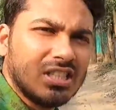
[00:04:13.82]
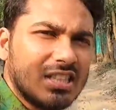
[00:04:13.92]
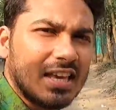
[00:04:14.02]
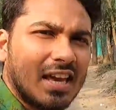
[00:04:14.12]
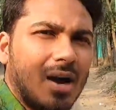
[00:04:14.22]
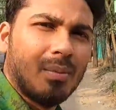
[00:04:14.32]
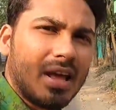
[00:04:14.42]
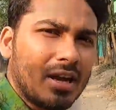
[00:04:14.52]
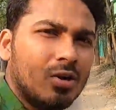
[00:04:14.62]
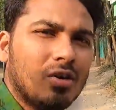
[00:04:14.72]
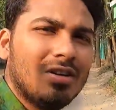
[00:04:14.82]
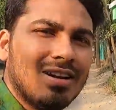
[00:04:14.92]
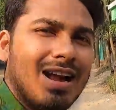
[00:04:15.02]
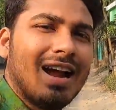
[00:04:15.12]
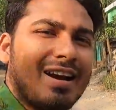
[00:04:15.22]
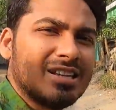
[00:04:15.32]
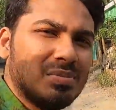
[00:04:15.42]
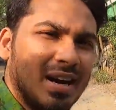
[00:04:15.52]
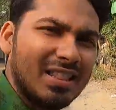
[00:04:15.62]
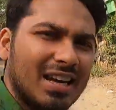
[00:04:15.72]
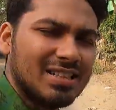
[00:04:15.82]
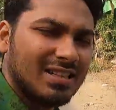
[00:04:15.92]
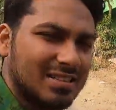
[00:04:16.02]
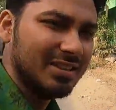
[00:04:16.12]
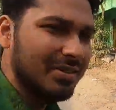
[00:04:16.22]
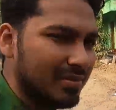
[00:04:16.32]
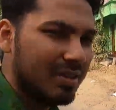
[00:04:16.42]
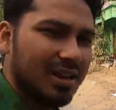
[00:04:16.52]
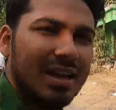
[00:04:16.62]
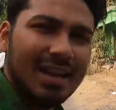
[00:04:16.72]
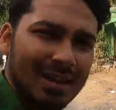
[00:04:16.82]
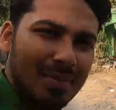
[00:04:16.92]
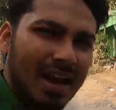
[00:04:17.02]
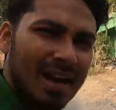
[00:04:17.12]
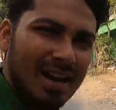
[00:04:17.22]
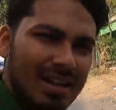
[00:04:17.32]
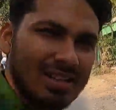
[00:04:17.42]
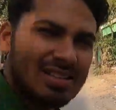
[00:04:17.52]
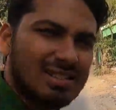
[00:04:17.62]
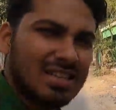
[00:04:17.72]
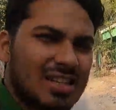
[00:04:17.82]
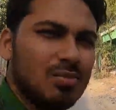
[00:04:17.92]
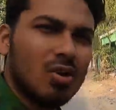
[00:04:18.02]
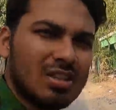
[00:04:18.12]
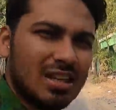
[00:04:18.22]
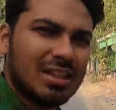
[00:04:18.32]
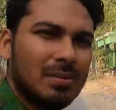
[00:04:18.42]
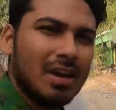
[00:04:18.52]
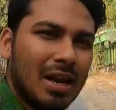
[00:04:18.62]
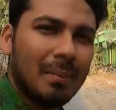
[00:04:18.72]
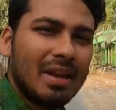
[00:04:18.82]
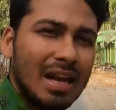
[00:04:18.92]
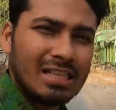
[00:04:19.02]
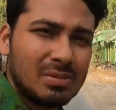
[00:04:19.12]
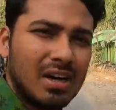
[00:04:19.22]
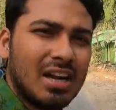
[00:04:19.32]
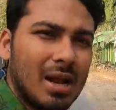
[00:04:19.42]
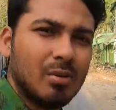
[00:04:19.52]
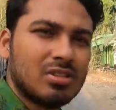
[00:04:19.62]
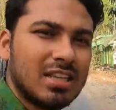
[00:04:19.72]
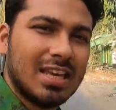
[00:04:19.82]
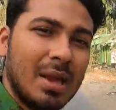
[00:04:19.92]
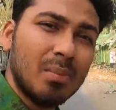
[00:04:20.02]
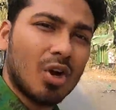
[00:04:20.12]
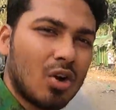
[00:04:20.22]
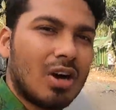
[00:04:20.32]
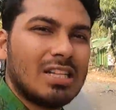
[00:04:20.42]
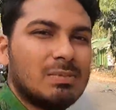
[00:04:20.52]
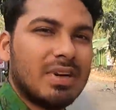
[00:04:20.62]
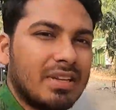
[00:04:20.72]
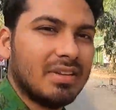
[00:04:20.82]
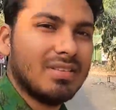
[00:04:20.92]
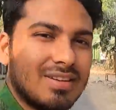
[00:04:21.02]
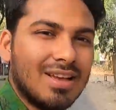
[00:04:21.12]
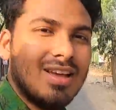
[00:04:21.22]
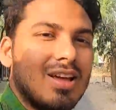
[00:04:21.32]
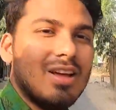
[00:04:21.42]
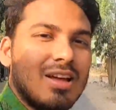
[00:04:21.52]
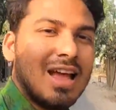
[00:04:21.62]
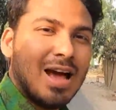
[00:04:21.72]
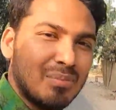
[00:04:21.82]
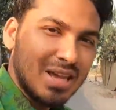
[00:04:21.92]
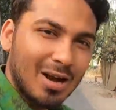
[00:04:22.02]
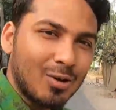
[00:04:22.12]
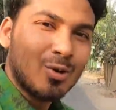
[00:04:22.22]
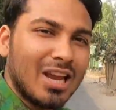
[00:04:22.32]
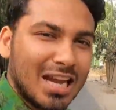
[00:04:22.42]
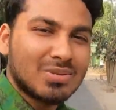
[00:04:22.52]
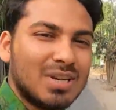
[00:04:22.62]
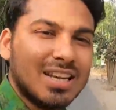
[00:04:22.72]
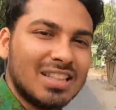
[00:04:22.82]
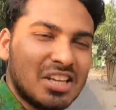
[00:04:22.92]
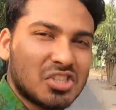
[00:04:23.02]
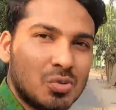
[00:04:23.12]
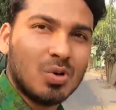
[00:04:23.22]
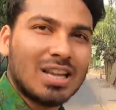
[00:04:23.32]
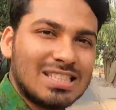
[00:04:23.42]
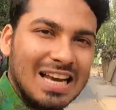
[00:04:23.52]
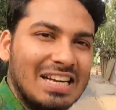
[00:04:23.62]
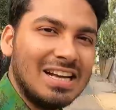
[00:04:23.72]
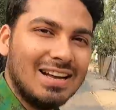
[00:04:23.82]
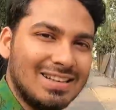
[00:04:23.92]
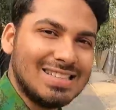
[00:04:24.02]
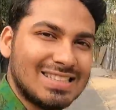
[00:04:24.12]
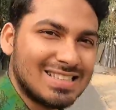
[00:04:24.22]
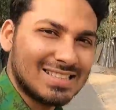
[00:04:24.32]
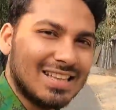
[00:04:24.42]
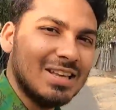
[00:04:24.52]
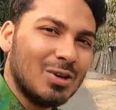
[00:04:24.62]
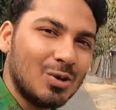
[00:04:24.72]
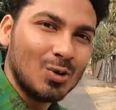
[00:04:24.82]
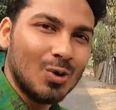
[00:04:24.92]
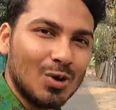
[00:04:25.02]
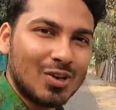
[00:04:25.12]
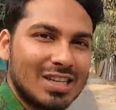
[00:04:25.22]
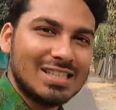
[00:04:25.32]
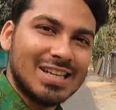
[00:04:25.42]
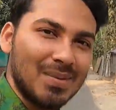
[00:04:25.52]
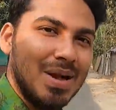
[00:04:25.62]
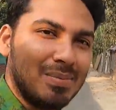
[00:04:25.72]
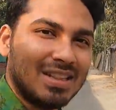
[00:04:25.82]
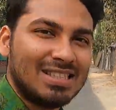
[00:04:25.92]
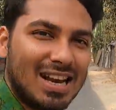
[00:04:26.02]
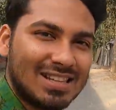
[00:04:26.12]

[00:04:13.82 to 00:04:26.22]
মসজিদ থেকে আমরা এখন রাজবাড়ির দিকে যাচ্ছি এই ভ্যানওয়ালা চাচার মুখে জানতে পারলাম এই রাজবাড়িটির নাম হচ্ছে হেমনগর রাজবাড়ি আমি এখনও এই রাজবাড়ির ইতিহাস সম্পর্কে জানি না যেতে যেতে গুগল করে জেনে আমি আপনাদের